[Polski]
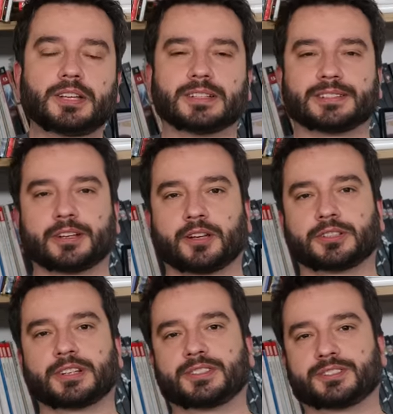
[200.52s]
I dlatego
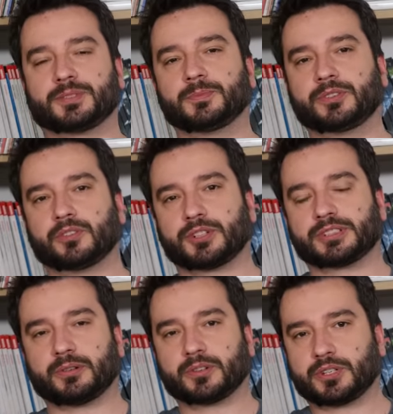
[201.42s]
teraz jesteśmy na
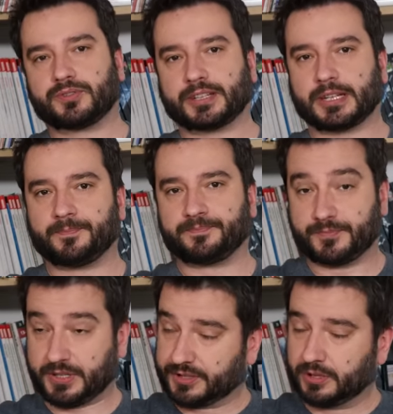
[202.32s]
oczach całego świata,
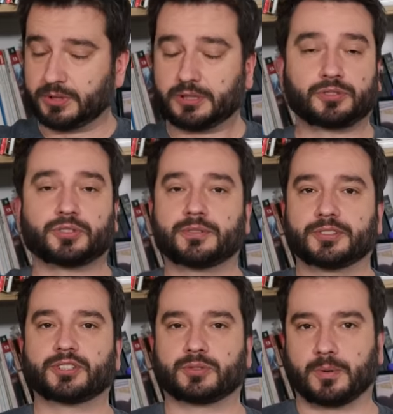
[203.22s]
ze względu na to, co się
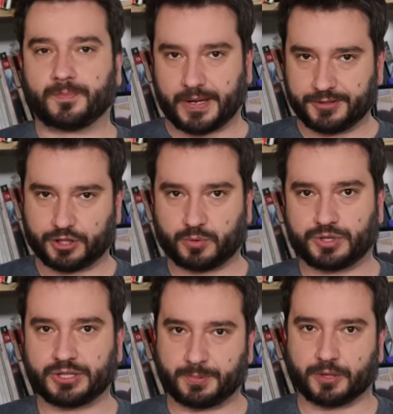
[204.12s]
wydarzyło. A
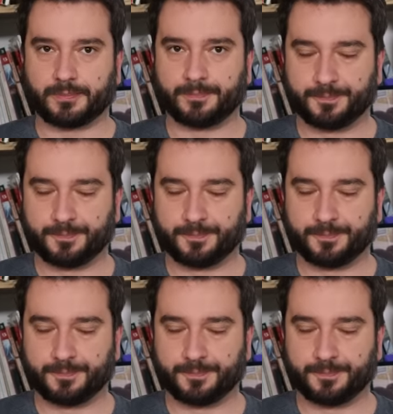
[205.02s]
wydarzyło się sporo.